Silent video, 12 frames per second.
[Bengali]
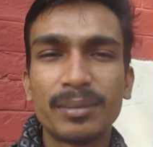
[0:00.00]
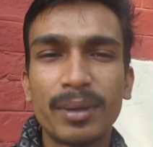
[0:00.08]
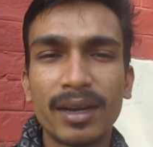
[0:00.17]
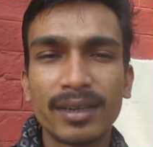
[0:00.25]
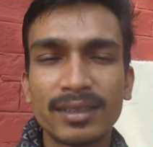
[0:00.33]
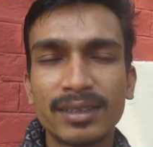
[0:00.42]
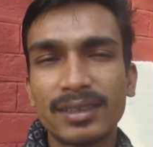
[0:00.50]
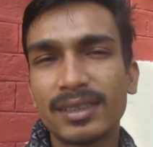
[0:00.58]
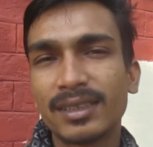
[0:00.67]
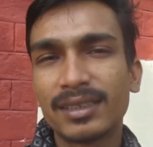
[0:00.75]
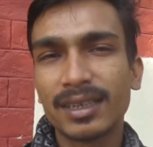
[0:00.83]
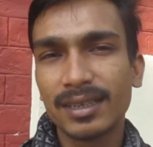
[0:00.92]

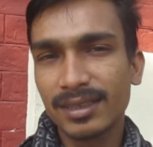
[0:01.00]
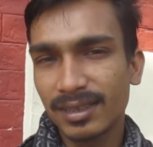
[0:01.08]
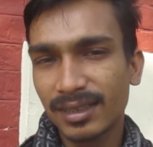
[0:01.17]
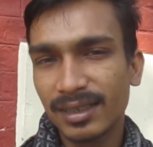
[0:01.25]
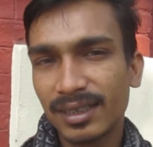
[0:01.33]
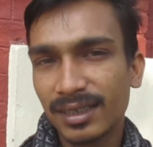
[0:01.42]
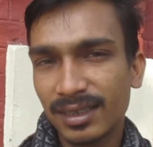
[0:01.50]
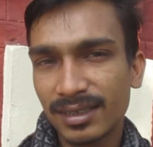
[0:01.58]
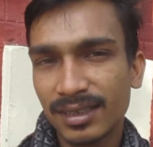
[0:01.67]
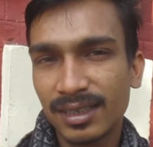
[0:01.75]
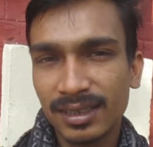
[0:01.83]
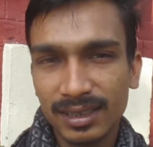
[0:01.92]
বাংলাদেশের সাংস্কৃতিক
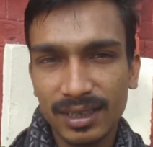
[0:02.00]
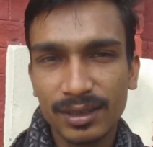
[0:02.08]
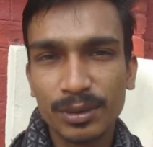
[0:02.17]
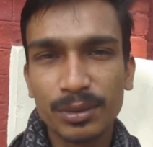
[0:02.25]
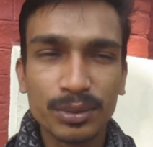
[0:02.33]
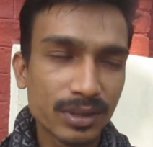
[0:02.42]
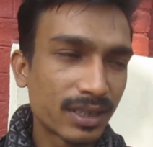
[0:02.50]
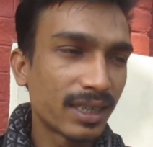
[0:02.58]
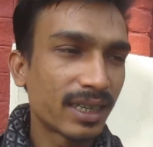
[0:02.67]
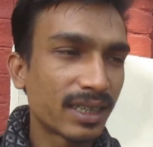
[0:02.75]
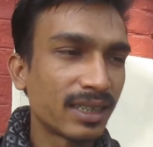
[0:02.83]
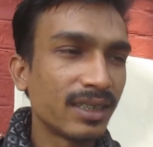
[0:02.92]
রাজধানী খ্যাত
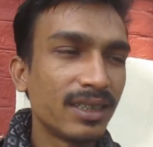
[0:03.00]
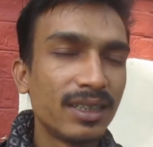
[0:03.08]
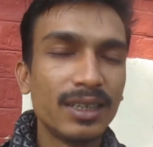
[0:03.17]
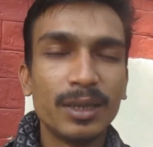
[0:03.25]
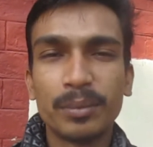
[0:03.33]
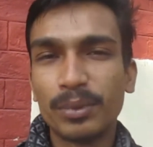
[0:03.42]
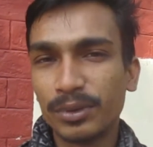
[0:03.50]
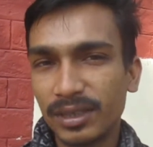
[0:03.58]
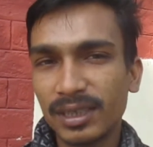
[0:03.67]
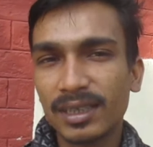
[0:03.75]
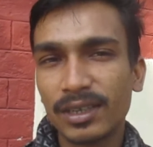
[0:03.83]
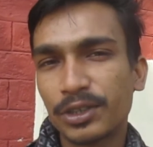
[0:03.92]
কুষ্টিয়াকে
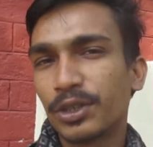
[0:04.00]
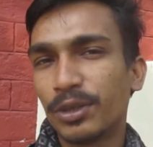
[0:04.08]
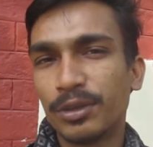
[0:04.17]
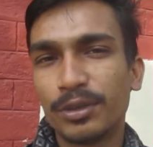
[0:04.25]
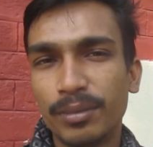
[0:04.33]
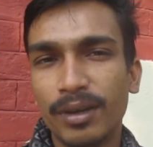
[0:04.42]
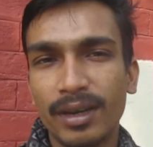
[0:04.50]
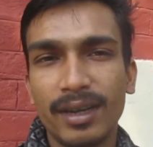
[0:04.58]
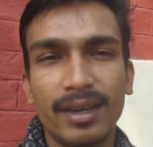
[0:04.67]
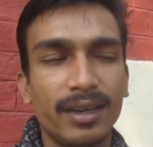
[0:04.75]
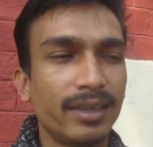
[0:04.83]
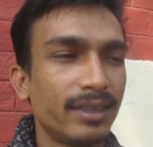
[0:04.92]
পত্রিকার শহর বলা
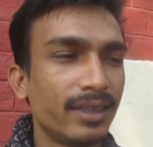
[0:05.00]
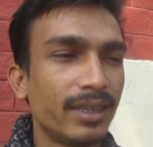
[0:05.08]
হয়